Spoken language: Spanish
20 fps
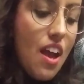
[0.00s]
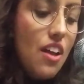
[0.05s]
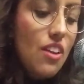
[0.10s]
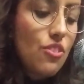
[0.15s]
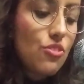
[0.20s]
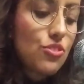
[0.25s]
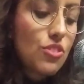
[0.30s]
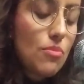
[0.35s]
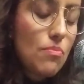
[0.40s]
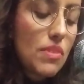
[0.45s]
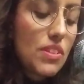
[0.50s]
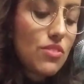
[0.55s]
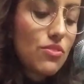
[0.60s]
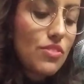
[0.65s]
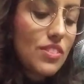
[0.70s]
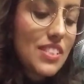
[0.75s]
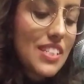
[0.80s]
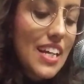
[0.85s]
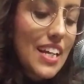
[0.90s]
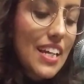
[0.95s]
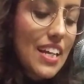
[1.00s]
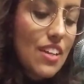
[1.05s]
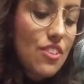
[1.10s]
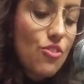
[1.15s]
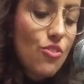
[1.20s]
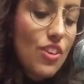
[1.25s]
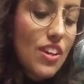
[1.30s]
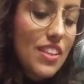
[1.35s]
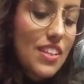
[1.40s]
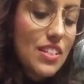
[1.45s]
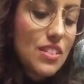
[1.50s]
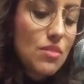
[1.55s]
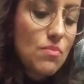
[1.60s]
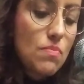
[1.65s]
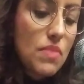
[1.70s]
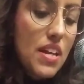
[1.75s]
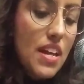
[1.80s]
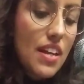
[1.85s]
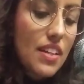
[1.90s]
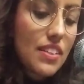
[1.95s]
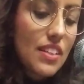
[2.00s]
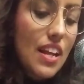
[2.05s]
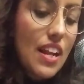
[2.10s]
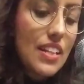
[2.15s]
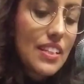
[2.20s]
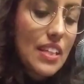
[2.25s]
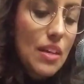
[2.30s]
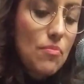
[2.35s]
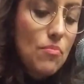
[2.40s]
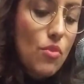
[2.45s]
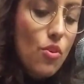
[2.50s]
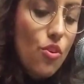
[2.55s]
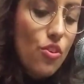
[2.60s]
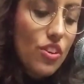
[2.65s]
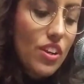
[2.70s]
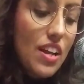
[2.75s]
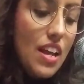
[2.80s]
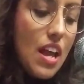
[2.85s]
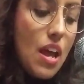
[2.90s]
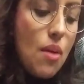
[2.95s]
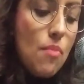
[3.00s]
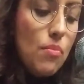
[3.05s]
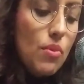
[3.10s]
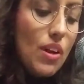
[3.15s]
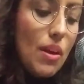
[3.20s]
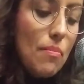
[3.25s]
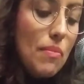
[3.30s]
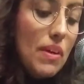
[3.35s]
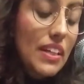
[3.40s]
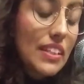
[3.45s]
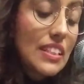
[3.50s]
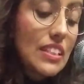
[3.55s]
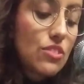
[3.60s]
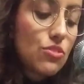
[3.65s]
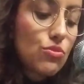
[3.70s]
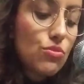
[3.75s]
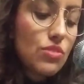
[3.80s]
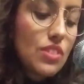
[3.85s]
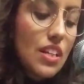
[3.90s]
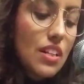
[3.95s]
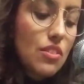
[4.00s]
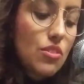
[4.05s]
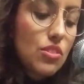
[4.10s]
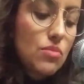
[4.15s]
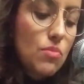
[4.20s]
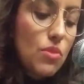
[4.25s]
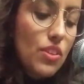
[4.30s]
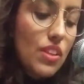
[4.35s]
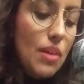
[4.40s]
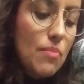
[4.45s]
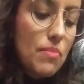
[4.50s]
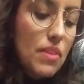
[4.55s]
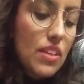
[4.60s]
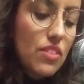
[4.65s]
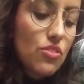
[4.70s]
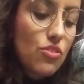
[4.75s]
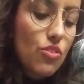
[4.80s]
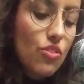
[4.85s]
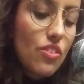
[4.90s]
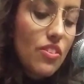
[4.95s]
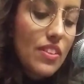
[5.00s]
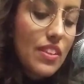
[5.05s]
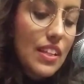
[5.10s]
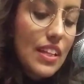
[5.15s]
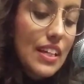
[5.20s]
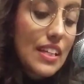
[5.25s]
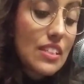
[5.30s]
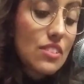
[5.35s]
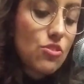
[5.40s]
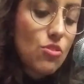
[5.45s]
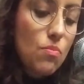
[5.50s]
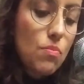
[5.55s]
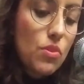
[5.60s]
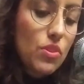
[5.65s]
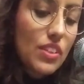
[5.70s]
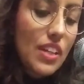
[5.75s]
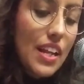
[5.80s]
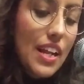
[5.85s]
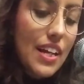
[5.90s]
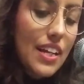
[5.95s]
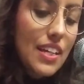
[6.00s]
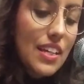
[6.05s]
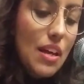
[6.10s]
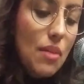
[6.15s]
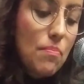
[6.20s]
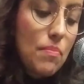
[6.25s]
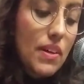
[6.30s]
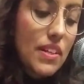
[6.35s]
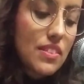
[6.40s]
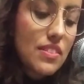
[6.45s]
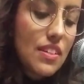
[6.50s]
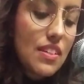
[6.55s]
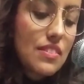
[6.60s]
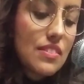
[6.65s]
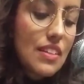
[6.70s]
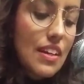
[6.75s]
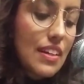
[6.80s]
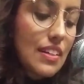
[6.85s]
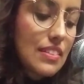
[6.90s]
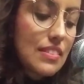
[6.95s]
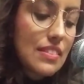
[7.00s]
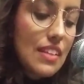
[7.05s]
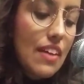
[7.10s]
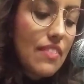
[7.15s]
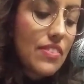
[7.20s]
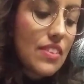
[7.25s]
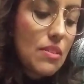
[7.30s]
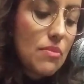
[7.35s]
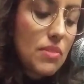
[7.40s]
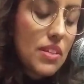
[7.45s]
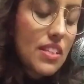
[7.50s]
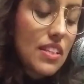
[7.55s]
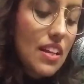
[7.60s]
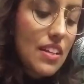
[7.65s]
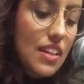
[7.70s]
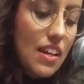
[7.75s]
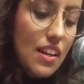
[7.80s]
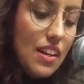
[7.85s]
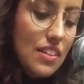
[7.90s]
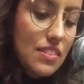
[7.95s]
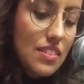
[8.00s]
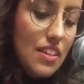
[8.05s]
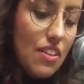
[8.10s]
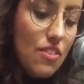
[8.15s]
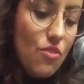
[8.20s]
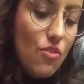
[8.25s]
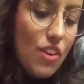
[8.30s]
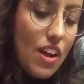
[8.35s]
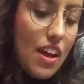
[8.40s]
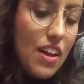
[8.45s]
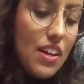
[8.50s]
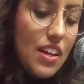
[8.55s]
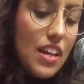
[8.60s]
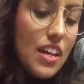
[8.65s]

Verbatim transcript: Lo tremendo no es aquello que despierta el temor por la magnitud y el desbordamiento de soportar aquella presencia que es tan divina y arrasadora.